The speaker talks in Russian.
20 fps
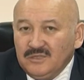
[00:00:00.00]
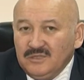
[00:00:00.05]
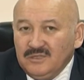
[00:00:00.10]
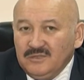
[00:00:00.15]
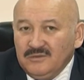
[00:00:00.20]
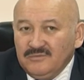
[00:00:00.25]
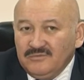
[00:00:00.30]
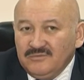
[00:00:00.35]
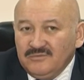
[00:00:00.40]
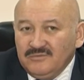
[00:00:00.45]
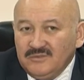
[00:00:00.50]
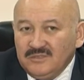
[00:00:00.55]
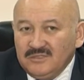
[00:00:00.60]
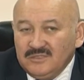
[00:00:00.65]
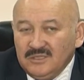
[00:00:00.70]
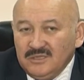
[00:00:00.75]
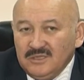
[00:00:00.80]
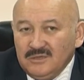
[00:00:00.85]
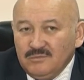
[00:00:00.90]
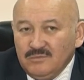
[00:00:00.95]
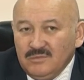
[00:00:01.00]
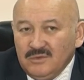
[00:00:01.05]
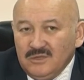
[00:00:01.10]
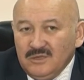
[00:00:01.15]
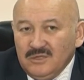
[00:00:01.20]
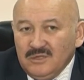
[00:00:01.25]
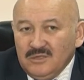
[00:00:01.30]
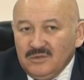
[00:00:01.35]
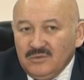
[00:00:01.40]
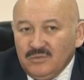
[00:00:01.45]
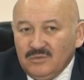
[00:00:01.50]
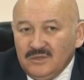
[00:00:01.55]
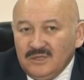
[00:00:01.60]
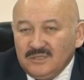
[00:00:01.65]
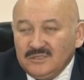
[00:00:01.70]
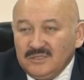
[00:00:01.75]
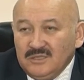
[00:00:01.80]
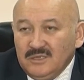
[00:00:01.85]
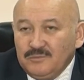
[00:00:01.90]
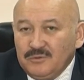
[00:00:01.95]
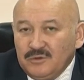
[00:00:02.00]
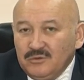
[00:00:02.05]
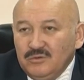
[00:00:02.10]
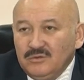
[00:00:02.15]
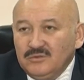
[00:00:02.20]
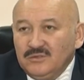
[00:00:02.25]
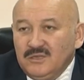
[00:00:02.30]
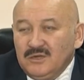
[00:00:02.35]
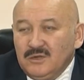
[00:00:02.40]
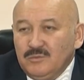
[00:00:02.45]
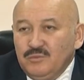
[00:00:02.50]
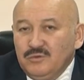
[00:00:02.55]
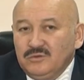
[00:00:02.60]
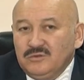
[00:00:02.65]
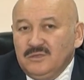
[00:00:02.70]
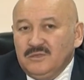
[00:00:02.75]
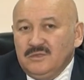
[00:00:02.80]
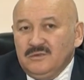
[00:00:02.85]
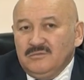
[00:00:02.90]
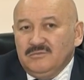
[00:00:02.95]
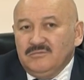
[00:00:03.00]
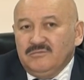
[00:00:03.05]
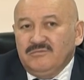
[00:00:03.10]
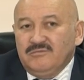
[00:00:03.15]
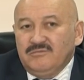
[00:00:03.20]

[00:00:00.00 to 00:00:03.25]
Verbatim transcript: И в целом у нас определенная работа